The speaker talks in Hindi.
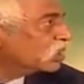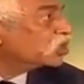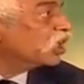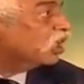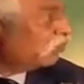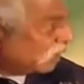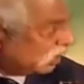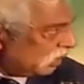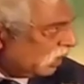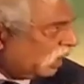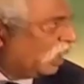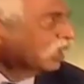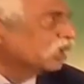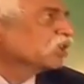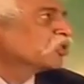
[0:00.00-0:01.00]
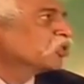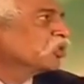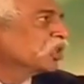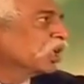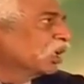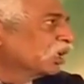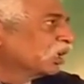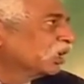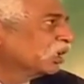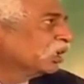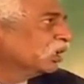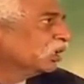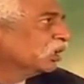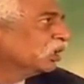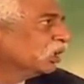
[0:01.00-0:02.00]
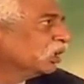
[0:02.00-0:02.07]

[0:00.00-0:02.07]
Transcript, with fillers: छः महीना आगे सोचने के लिए